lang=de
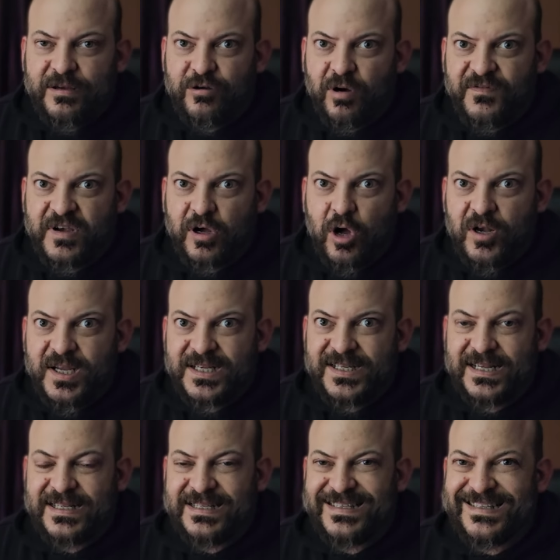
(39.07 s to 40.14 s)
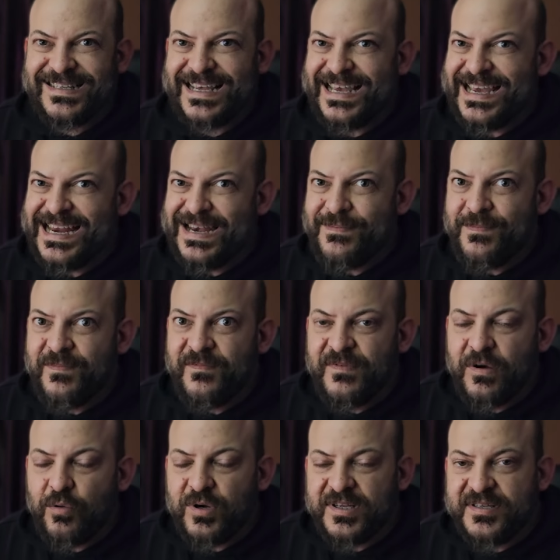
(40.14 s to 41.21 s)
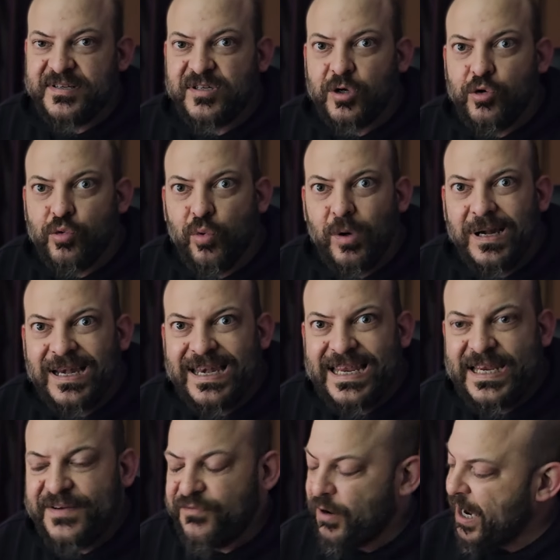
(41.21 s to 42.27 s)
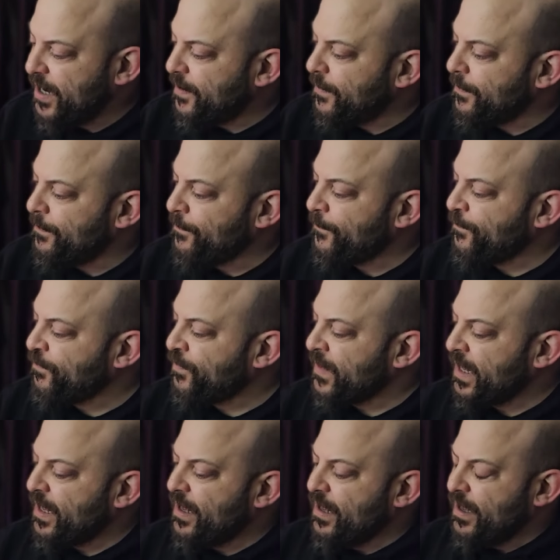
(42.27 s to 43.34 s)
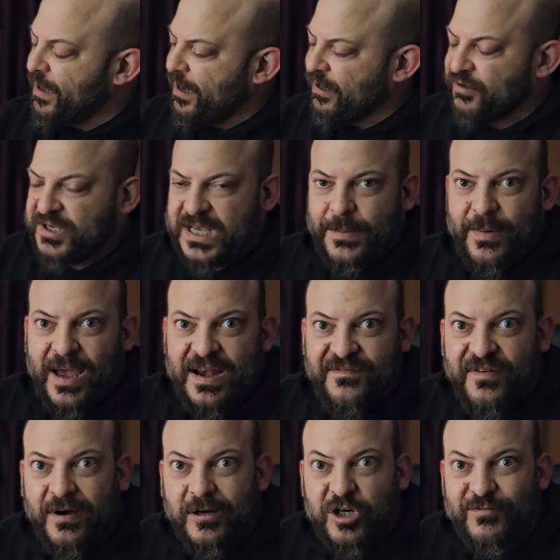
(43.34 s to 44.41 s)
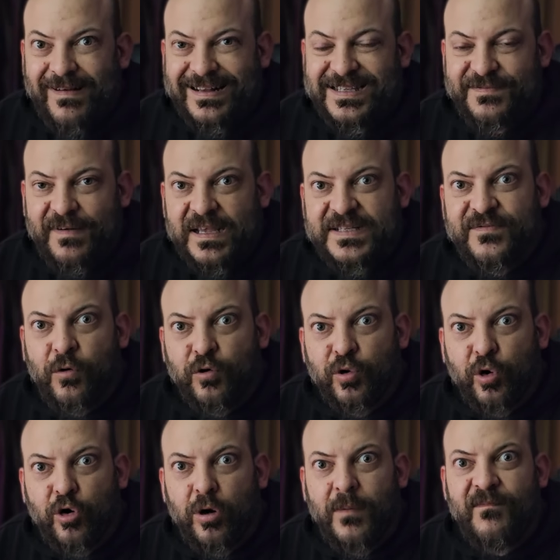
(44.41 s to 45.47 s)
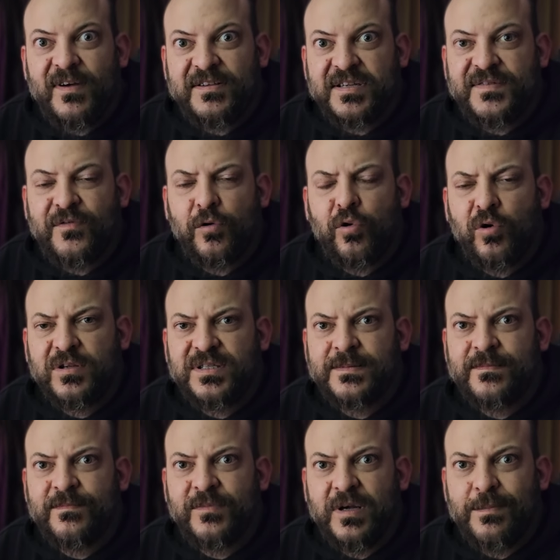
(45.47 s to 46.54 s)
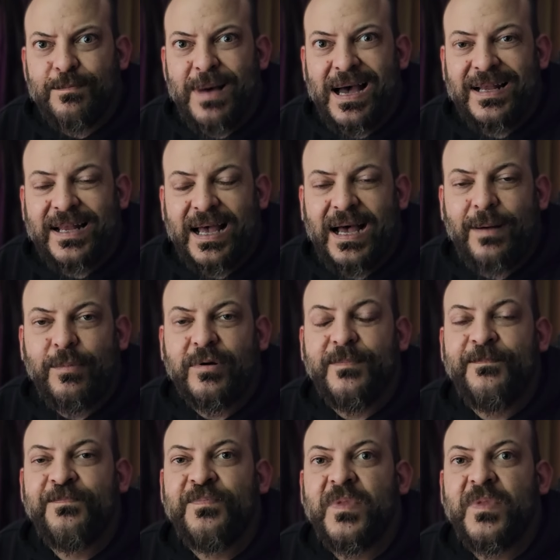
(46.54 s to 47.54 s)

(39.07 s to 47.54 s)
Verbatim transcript: Ich hoffe, ihr könnt das jetzt sehen und es ist genug Licht vorhanden. Also ich habe einfach ein Schwarz-Weiß-Foto genommen, was ich vor kurzem gemacht habe.